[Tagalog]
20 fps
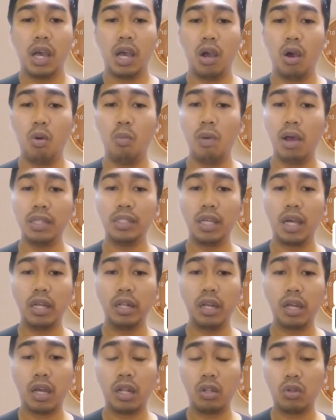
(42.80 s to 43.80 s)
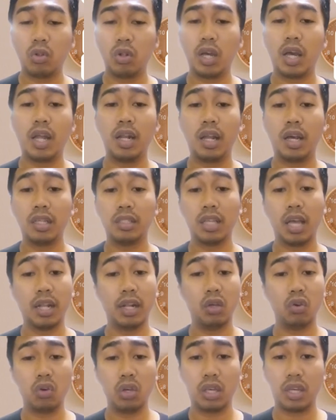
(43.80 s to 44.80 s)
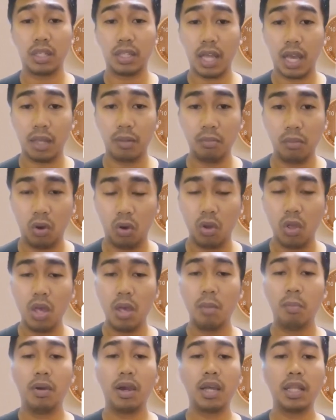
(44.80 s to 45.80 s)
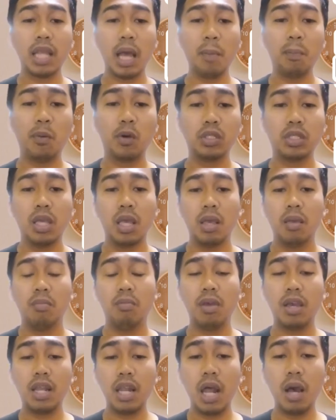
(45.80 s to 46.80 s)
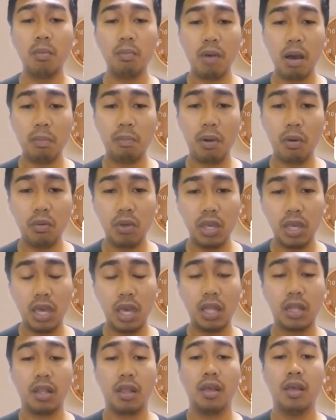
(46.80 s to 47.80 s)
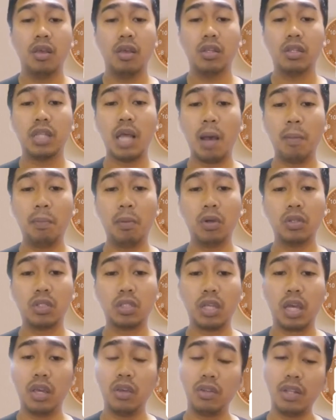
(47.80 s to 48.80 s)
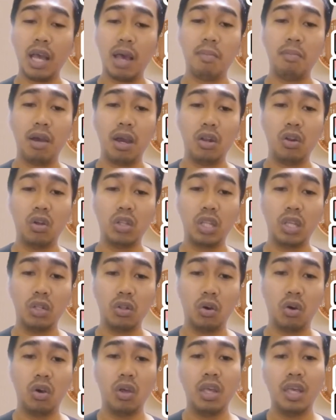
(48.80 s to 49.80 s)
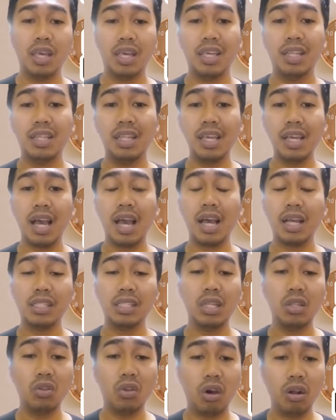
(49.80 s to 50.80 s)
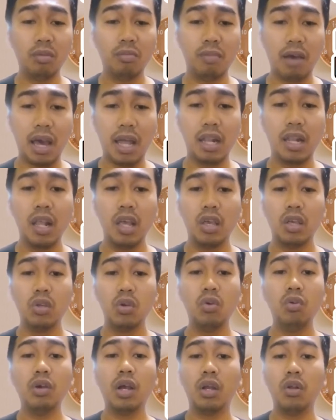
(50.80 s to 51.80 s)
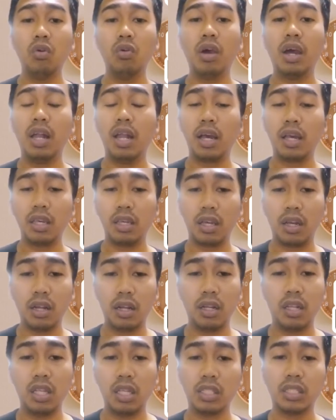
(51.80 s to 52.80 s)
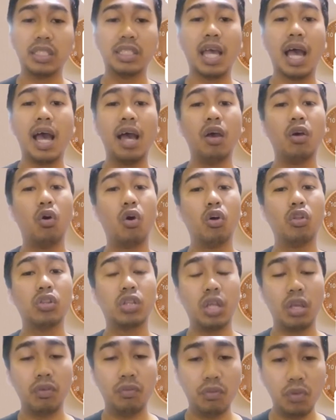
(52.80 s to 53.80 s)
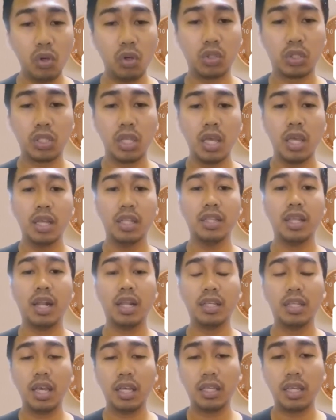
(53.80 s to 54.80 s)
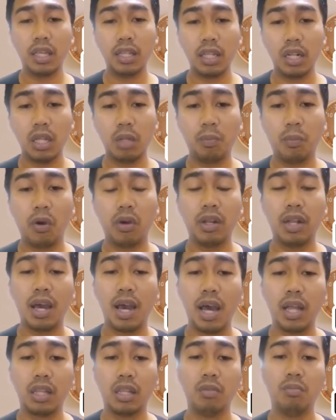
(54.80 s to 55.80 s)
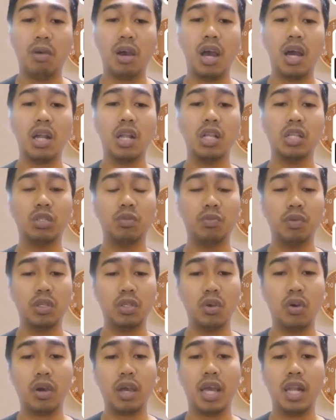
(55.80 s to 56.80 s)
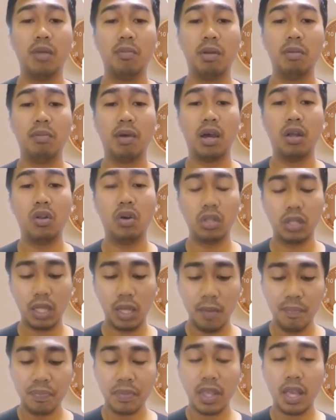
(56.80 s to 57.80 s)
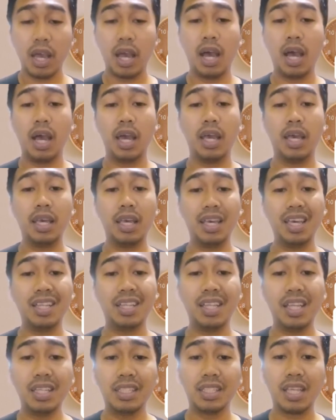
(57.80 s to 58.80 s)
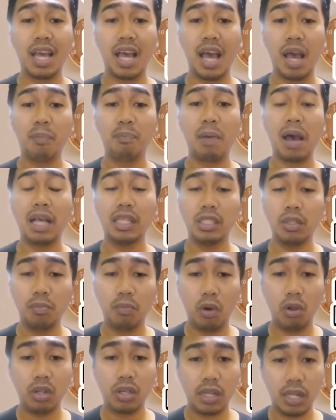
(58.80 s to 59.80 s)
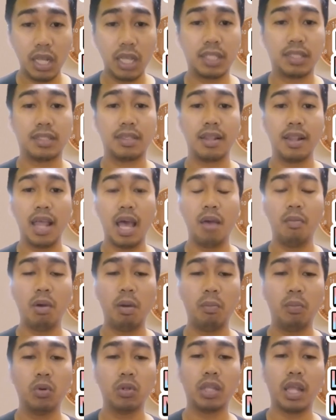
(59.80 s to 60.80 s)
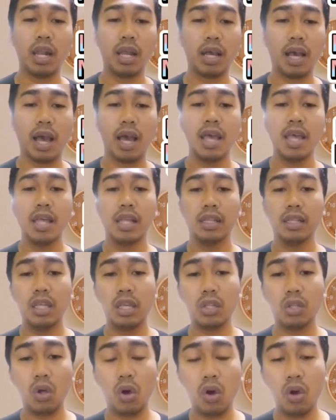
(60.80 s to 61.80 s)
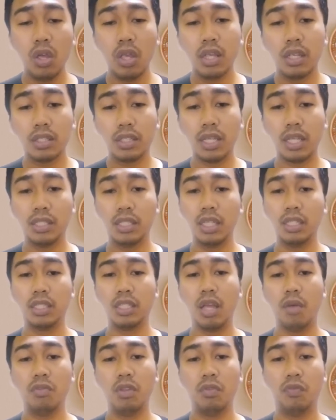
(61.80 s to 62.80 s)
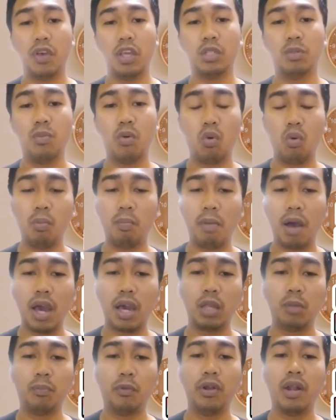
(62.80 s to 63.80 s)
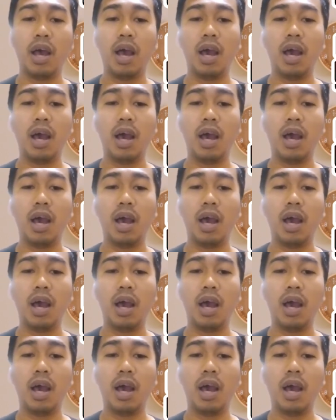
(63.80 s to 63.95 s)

uh, umasa ka na, ganito na kalaki sana yung kikitain mo. Pagkatapos, biglang babawiin. Tapos, ayun nga mga Lodino, hindi nga kasi normal yung ganong kalaking earnings sa konting views na nagja-generate po ng ating mga Reels video. Kaya naman mga Lodi, uh, it is a possible glitch lamang po talaga dito sa system ni Facebook kung bakit po